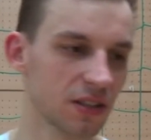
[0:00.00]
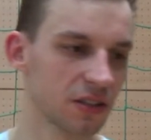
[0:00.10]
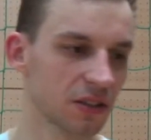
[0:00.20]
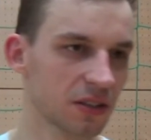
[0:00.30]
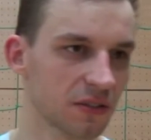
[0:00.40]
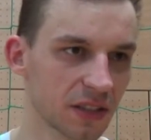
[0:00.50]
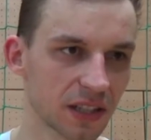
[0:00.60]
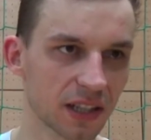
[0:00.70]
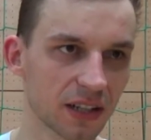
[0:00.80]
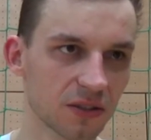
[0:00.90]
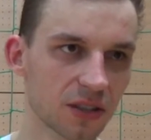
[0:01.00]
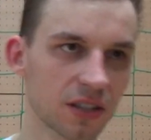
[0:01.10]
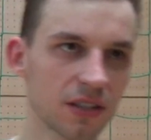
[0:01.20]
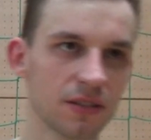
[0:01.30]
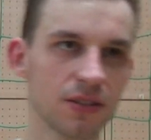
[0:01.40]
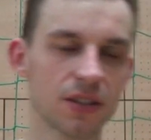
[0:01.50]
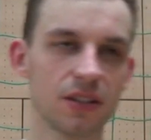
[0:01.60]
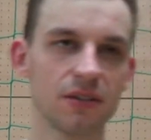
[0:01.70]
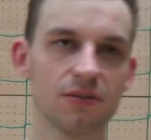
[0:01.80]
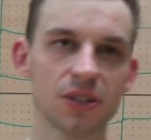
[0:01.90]
jest, to jest kwestia tego, że,
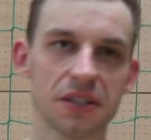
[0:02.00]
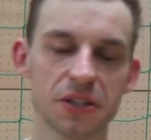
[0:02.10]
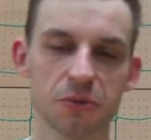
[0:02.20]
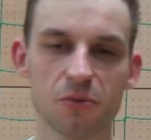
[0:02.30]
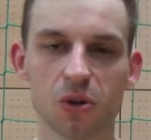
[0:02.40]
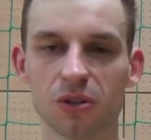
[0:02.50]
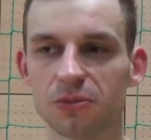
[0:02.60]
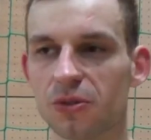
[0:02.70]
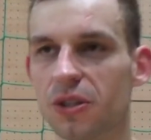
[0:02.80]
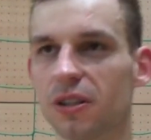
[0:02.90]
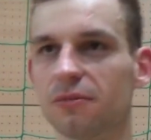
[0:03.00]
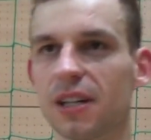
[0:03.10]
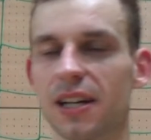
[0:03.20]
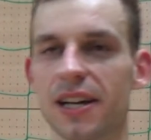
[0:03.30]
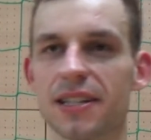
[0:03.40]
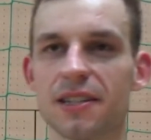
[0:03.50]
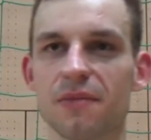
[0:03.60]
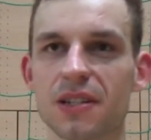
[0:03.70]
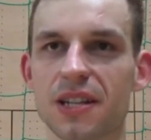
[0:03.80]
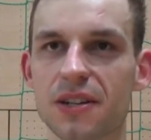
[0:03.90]
że, że jesteśmy młodą drużyną, tak? Ja
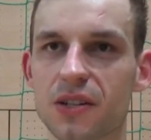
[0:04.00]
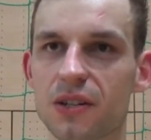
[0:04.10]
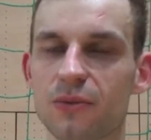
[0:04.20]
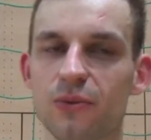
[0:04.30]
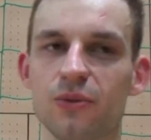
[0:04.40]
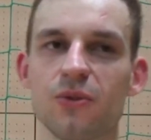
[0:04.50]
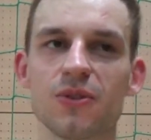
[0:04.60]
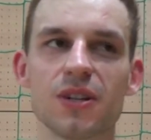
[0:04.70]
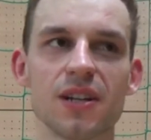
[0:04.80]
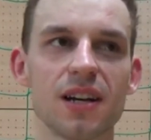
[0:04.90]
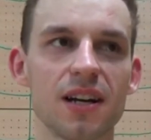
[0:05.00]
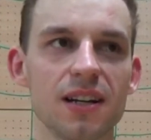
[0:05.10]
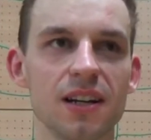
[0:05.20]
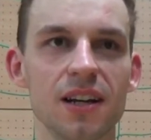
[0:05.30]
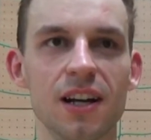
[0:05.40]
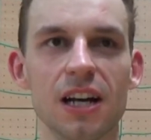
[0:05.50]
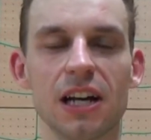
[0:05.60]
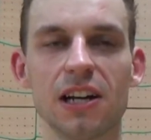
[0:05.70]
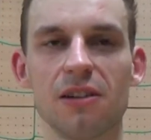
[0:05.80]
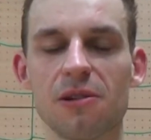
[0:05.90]
jestem najstarszy w drużynie, ale
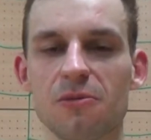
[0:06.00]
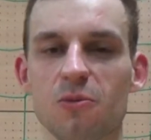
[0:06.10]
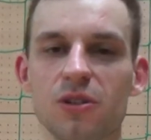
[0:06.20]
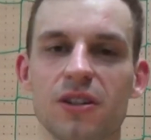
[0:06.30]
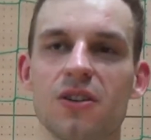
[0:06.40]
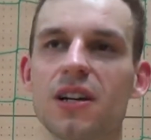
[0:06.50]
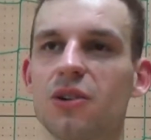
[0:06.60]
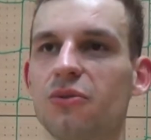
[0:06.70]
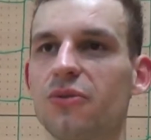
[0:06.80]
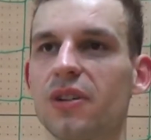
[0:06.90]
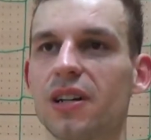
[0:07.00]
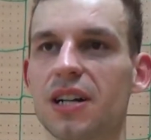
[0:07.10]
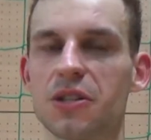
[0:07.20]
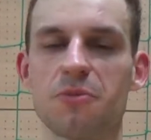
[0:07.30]
e, mamy młodych kolegów, e, każdy